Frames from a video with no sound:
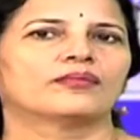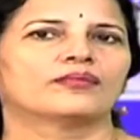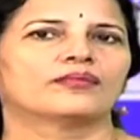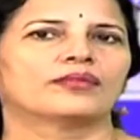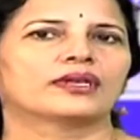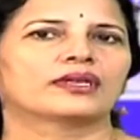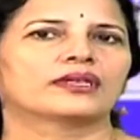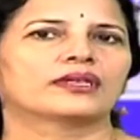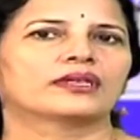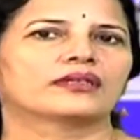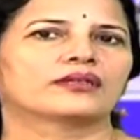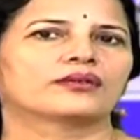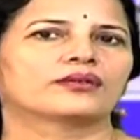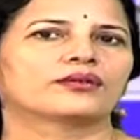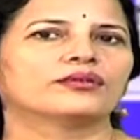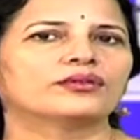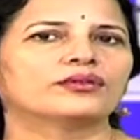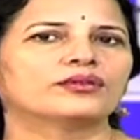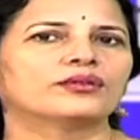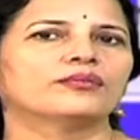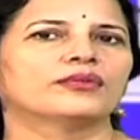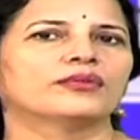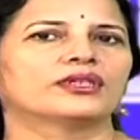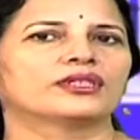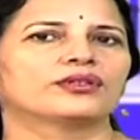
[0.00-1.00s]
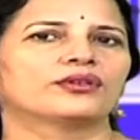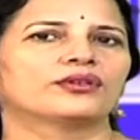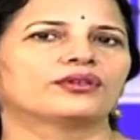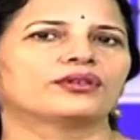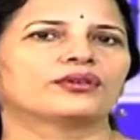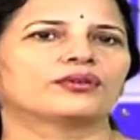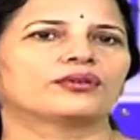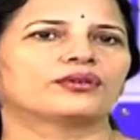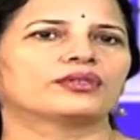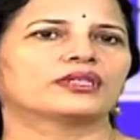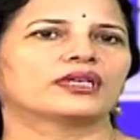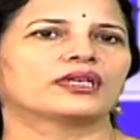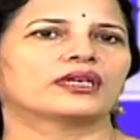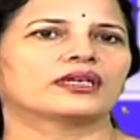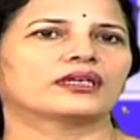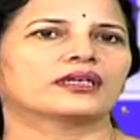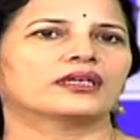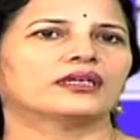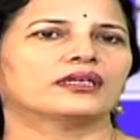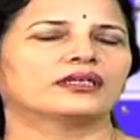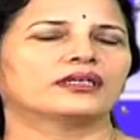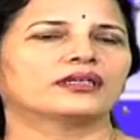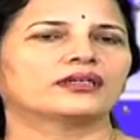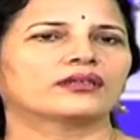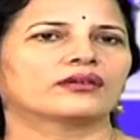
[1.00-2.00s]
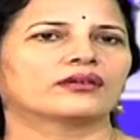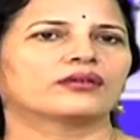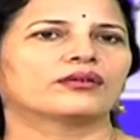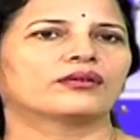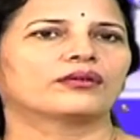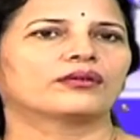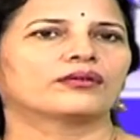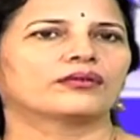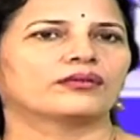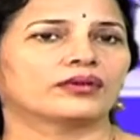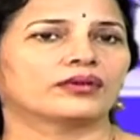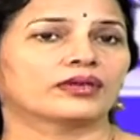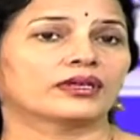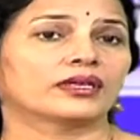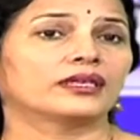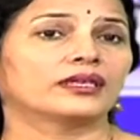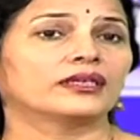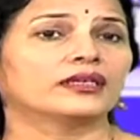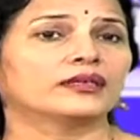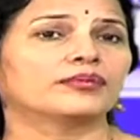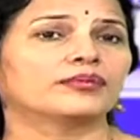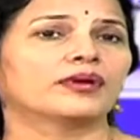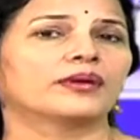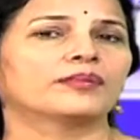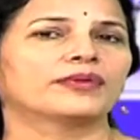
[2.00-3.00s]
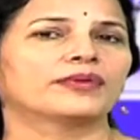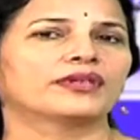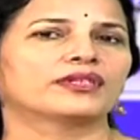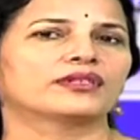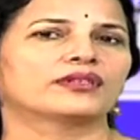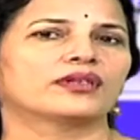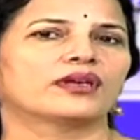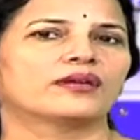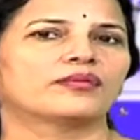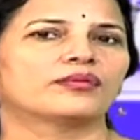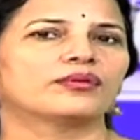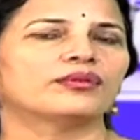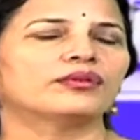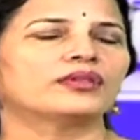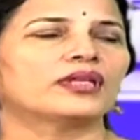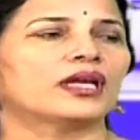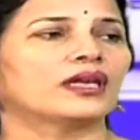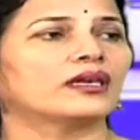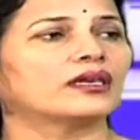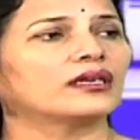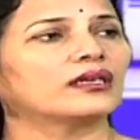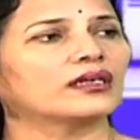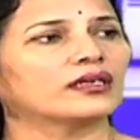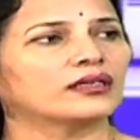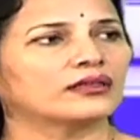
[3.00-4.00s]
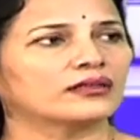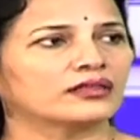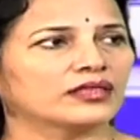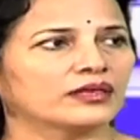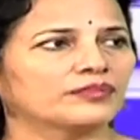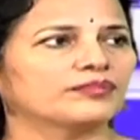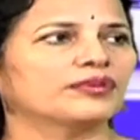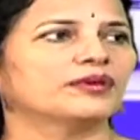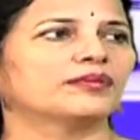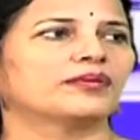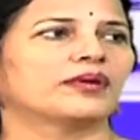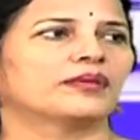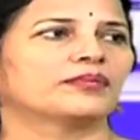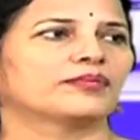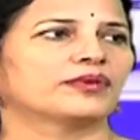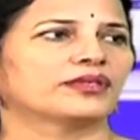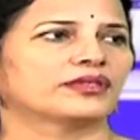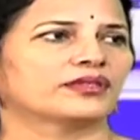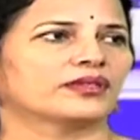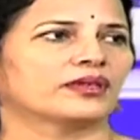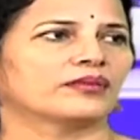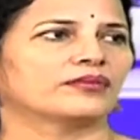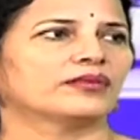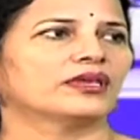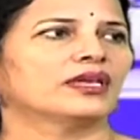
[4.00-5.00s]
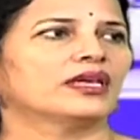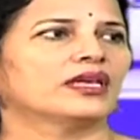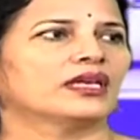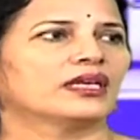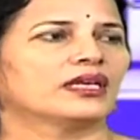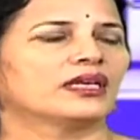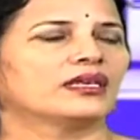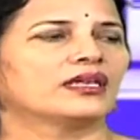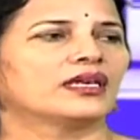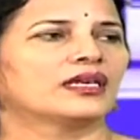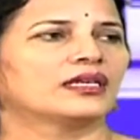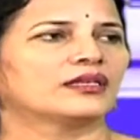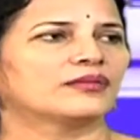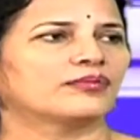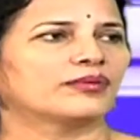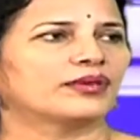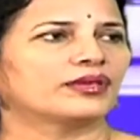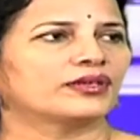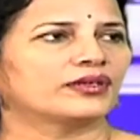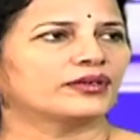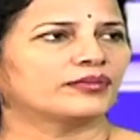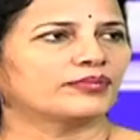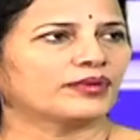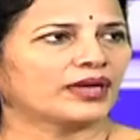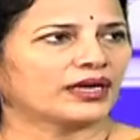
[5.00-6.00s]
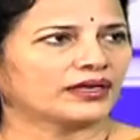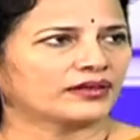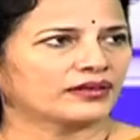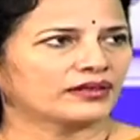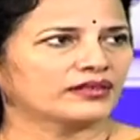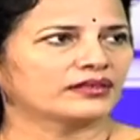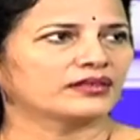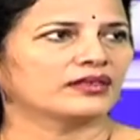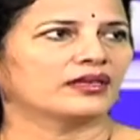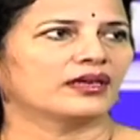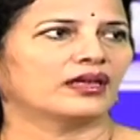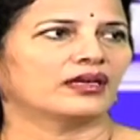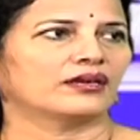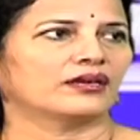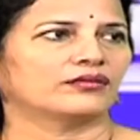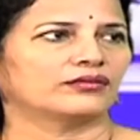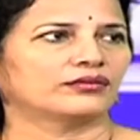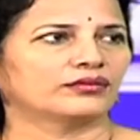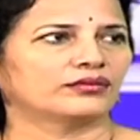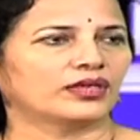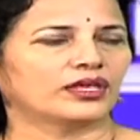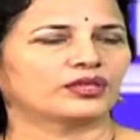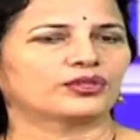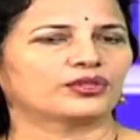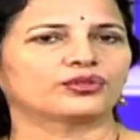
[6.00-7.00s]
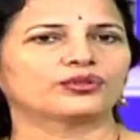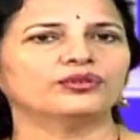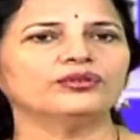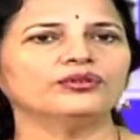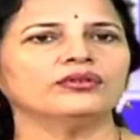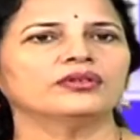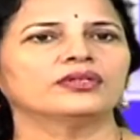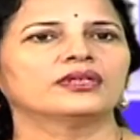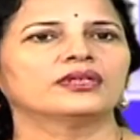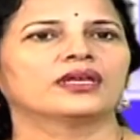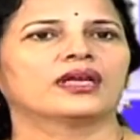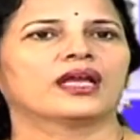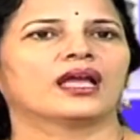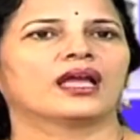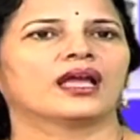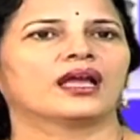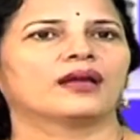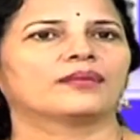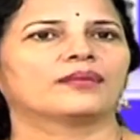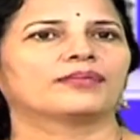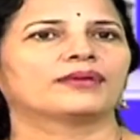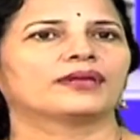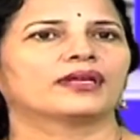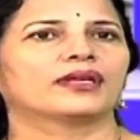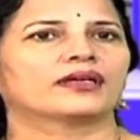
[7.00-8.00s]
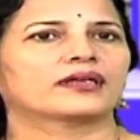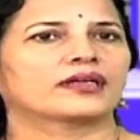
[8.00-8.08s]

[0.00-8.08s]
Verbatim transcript: బట్ కొంచెం మెచ్యూరిటీ వచ్చాక ఇంట్లో మన ఇంటికి పంపించినప్పుడు తల్లికి చెప్పి పంపిస్తాం ఈ రెస్పిరేటరీ ప్యాటర్న్స్ ఇలా ఉండొచ్చు యాప్ని ఆ